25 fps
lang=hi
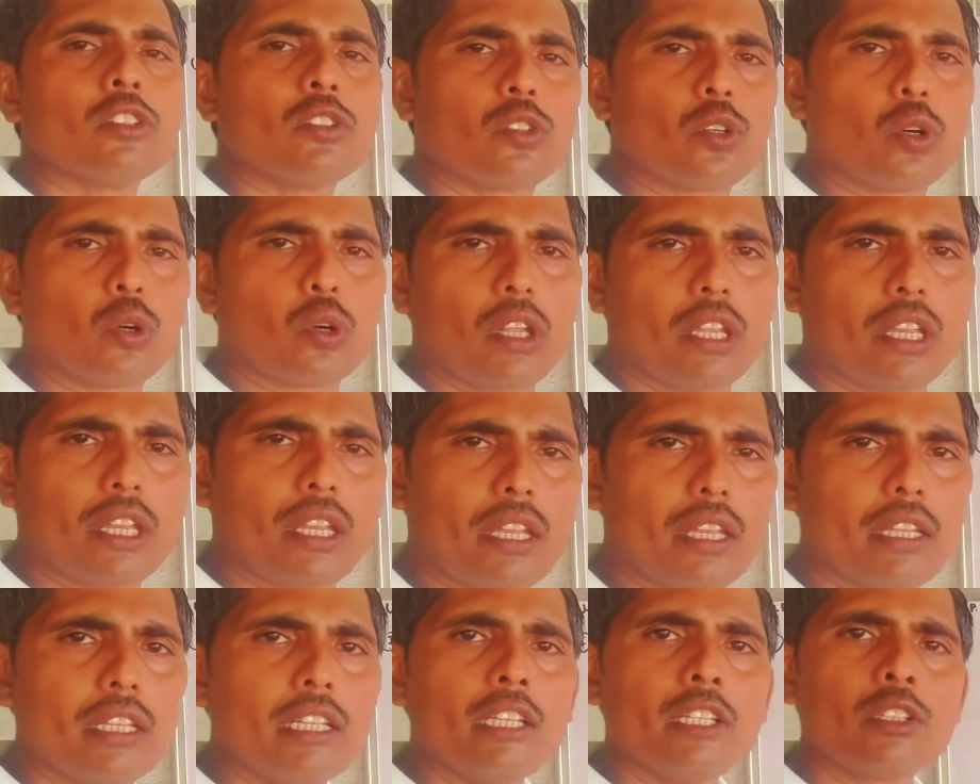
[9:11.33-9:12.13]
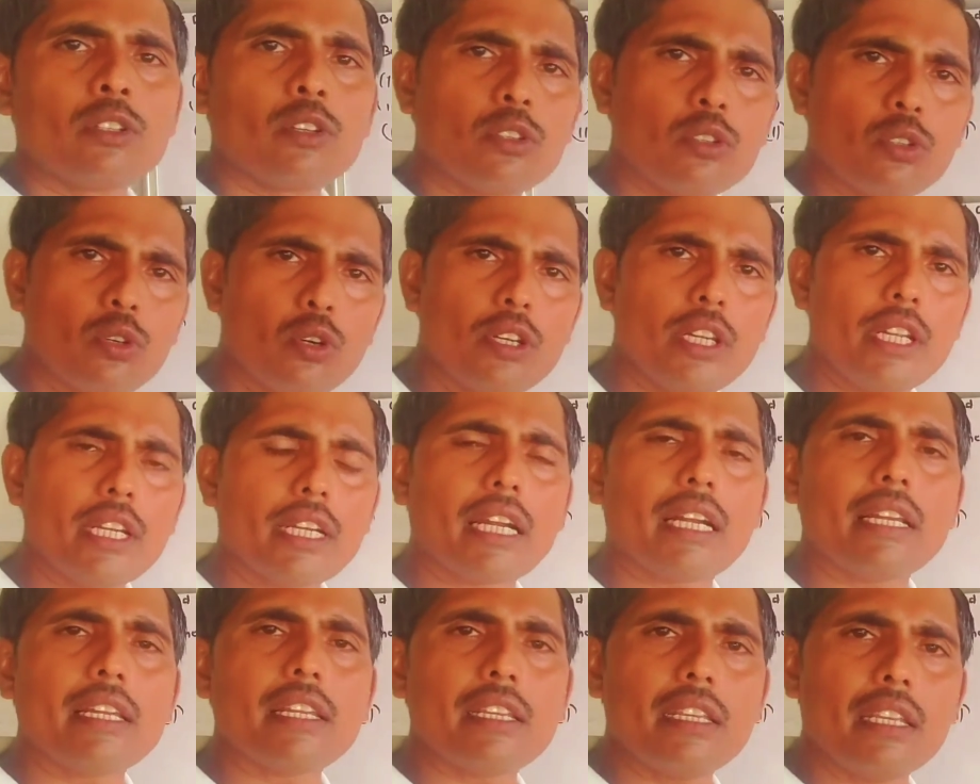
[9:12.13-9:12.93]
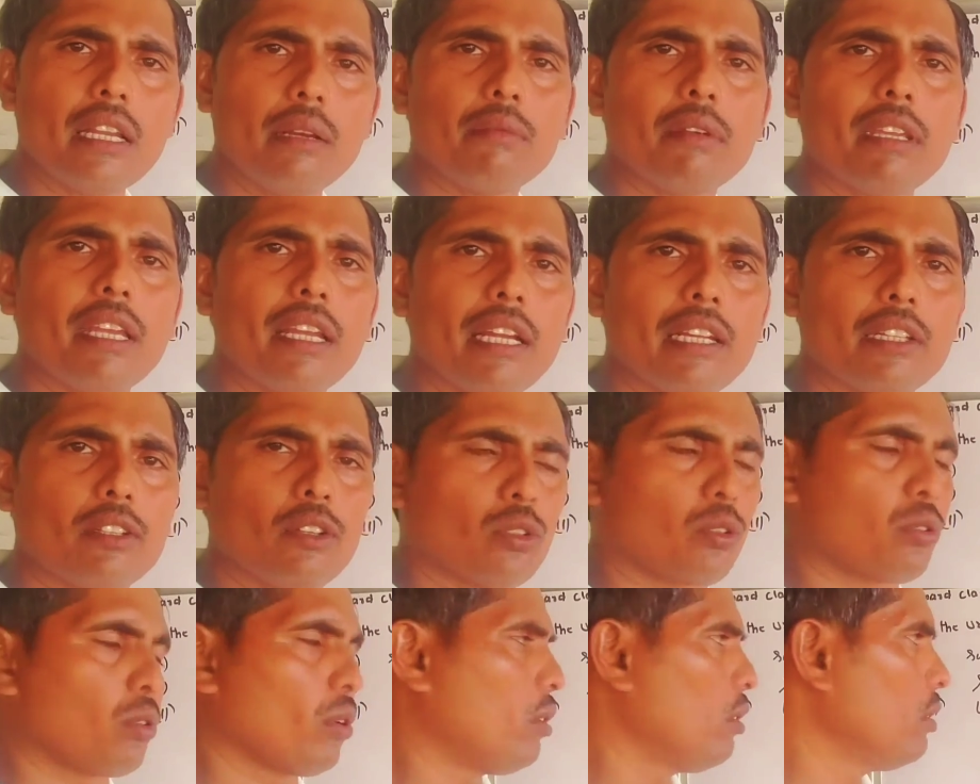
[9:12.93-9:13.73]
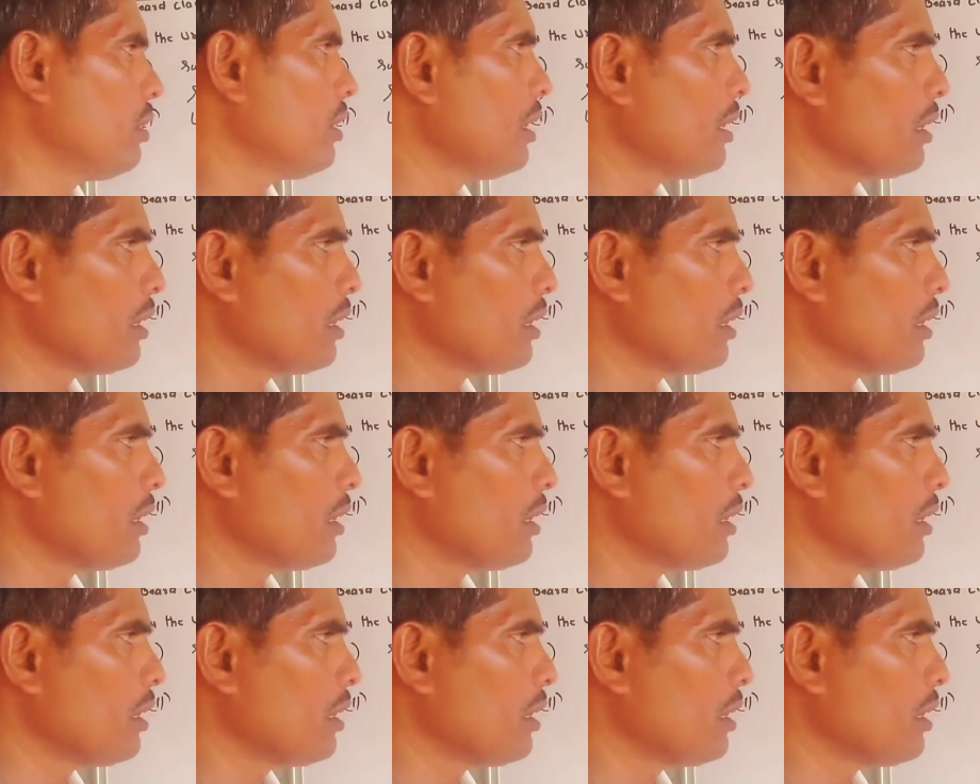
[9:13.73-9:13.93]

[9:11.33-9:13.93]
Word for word: जोड़ेंगे तो जोड़ने का नियम ये है दोस्तों